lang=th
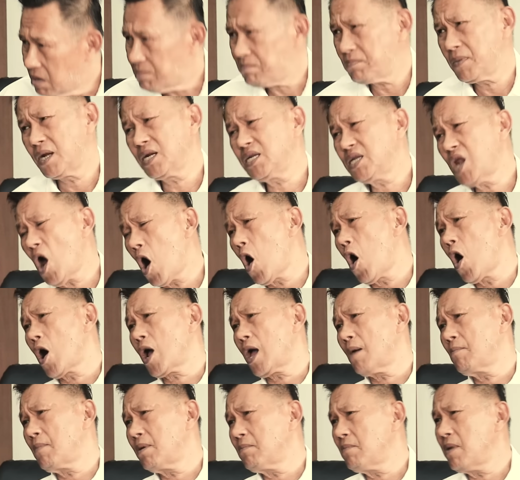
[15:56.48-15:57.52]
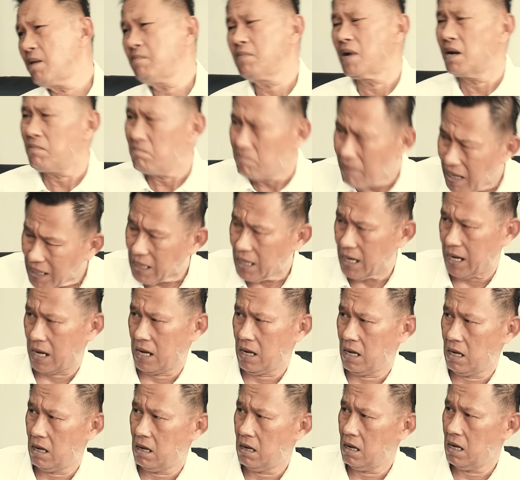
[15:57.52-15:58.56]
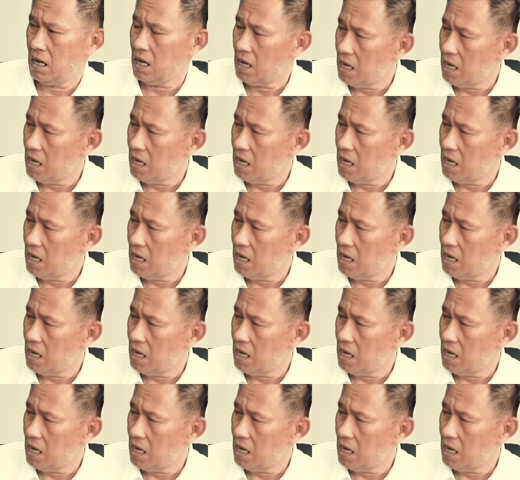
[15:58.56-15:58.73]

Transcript: มันเหมือนตอกอ่ะมันไม่เหมือนเม็ดเลยฮะ